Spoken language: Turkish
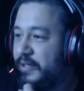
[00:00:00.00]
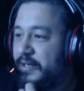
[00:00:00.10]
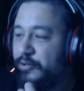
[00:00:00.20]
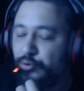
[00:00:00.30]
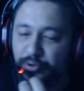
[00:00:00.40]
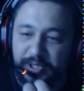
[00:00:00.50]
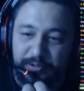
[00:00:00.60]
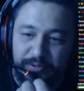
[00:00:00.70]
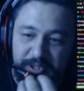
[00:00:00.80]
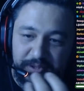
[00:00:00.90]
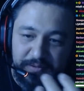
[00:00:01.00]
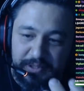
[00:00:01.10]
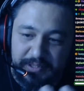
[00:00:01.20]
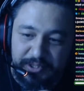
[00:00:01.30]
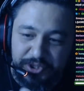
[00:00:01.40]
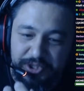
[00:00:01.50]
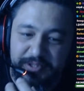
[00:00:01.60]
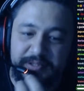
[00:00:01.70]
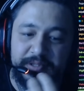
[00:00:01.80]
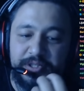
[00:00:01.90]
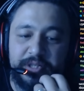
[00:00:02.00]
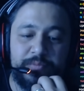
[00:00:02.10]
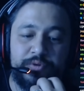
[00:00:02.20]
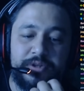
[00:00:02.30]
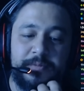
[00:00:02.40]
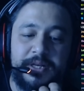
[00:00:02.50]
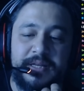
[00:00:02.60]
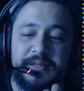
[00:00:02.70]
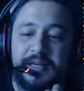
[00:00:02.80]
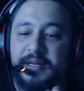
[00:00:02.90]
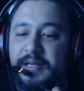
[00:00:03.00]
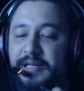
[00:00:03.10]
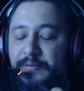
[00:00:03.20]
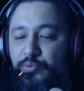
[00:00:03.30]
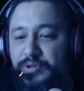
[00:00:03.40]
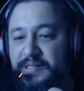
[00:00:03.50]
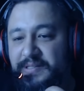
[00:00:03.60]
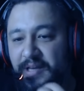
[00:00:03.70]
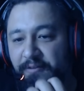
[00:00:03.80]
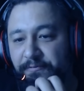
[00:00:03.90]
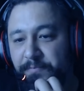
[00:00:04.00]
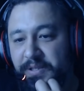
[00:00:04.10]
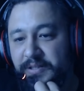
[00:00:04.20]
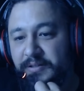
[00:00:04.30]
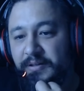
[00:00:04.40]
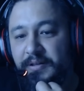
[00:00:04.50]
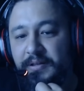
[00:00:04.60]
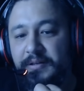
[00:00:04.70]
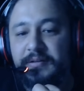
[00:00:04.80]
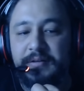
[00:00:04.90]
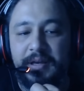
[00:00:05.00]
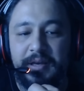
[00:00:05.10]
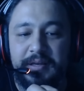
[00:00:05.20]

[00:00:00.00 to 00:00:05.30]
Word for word: köken olarak falan karışıktı diyecek muhtemelen de. Burada saf bir e,